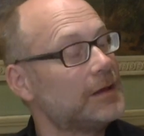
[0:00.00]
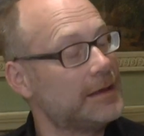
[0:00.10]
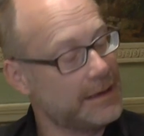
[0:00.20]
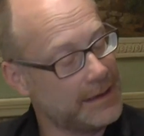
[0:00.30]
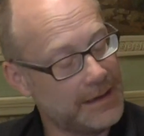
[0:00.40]

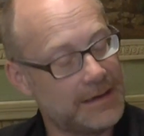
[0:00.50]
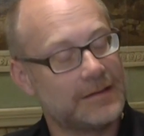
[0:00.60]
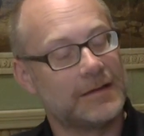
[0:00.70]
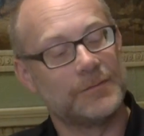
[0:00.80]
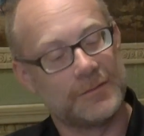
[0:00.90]
jeder,
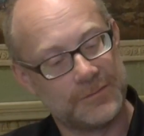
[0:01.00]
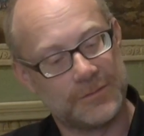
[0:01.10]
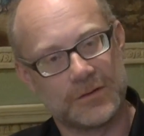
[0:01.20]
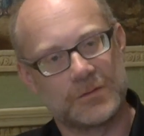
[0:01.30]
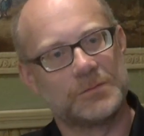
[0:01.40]
der im Film
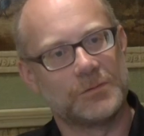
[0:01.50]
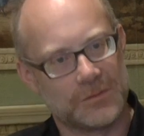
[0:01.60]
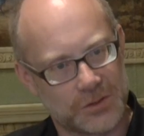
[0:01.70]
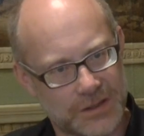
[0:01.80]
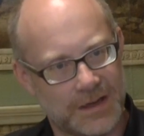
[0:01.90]
vorkommt,
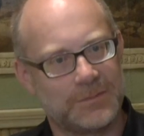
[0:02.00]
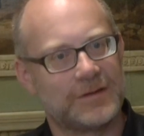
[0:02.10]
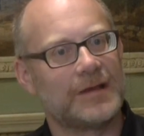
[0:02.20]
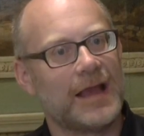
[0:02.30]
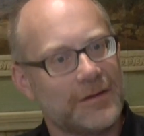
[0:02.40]
unterschreibt,
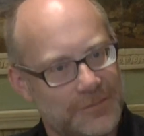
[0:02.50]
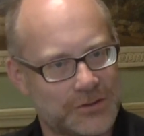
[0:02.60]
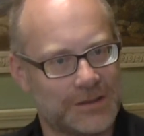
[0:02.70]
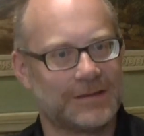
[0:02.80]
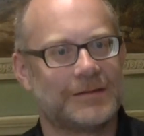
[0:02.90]
dass er
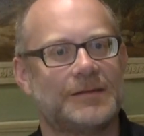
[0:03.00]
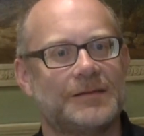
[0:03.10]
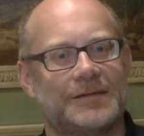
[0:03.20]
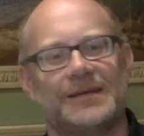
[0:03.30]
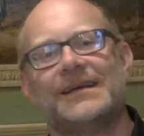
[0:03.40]
einverstanden
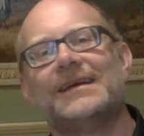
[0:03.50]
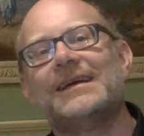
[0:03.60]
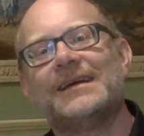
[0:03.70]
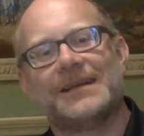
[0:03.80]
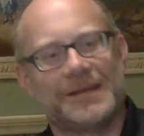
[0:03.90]
ist,
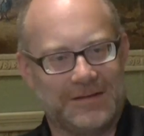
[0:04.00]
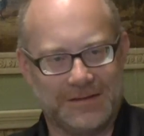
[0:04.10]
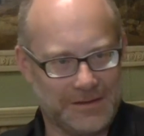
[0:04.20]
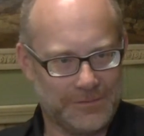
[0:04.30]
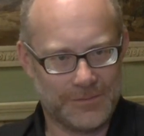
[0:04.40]
dass er
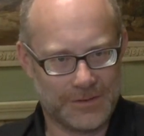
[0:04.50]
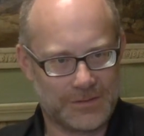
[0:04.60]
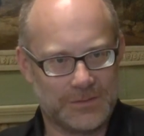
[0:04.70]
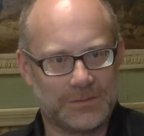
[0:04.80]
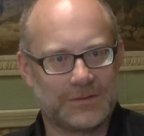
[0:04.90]
drin
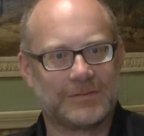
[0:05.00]
vorkommt.